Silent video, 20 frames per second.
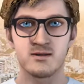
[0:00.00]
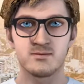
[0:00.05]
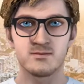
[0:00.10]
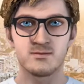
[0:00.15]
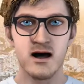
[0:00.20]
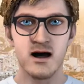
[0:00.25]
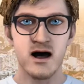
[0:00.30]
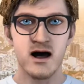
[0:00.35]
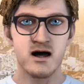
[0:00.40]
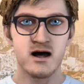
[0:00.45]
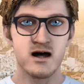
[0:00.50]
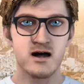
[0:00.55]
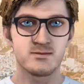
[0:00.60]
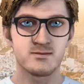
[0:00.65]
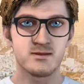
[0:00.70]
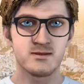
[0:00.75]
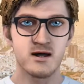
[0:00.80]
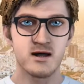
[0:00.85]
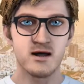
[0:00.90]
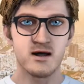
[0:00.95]
Phan Văn Đức
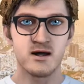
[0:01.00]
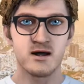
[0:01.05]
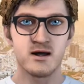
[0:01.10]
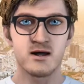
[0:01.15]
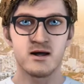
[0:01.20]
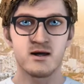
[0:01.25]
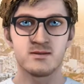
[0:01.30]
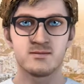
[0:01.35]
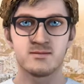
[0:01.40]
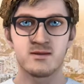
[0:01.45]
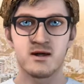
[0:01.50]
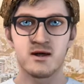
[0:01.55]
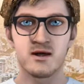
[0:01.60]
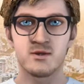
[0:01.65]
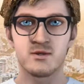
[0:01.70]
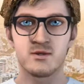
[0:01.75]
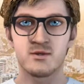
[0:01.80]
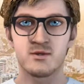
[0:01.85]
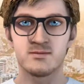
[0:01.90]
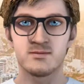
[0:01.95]
vốn là trò
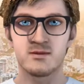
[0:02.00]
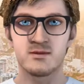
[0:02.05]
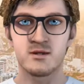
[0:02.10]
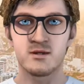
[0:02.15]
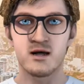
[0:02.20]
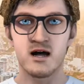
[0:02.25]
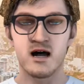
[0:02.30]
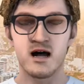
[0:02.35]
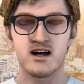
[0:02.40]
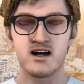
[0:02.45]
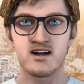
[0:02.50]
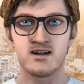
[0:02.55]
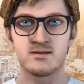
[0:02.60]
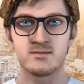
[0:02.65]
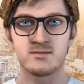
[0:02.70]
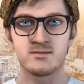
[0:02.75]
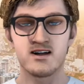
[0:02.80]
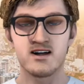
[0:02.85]
cưng của huấn luyện viên Park